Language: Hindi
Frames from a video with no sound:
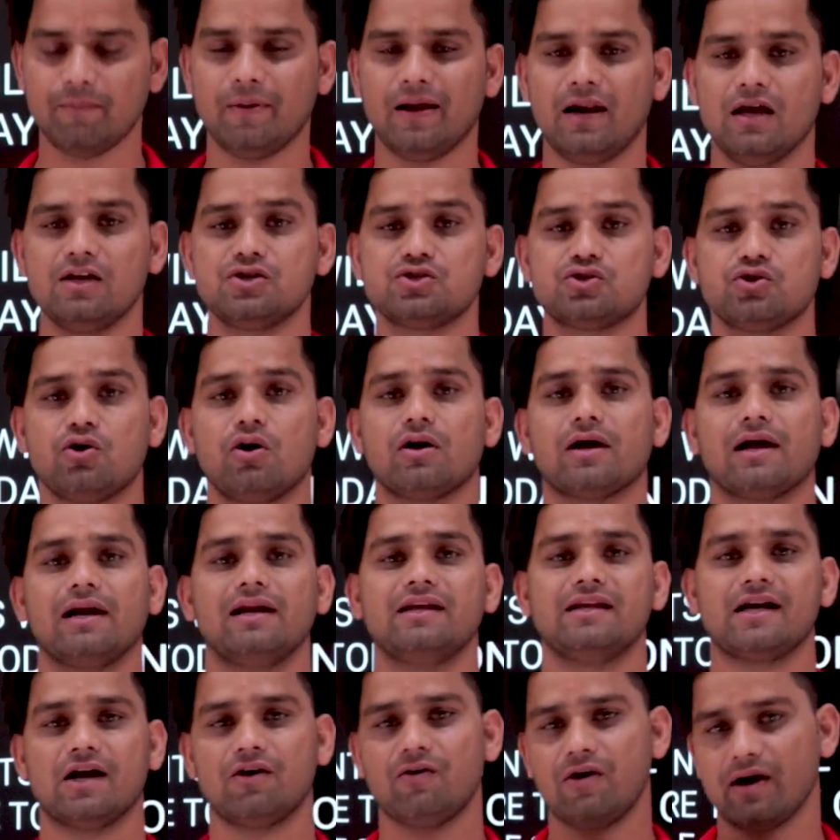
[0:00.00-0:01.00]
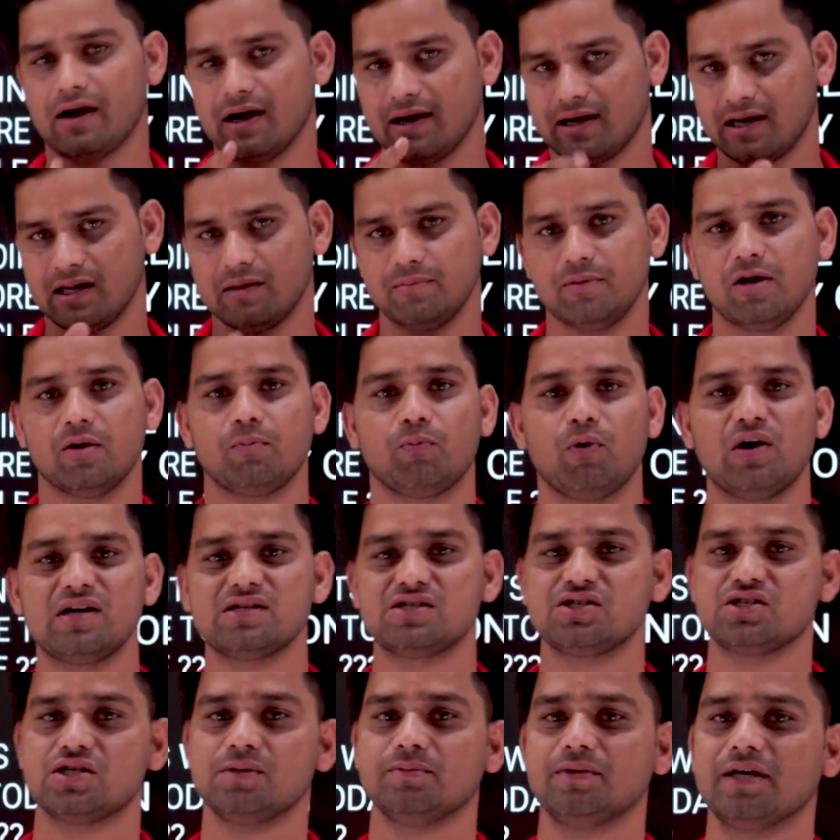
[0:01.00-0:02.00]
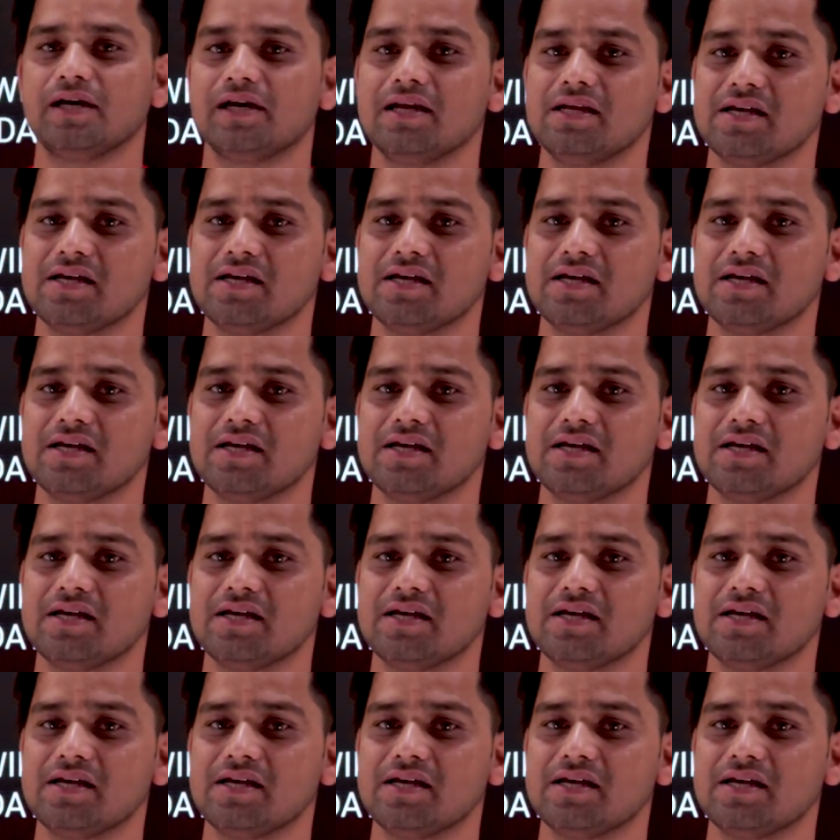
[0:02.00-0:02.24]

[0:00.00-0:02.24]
पहले इंस्टॉल कर लीजिएगा वहाँ का ड्रीम इलेवन पॉइंट सिस्टम देख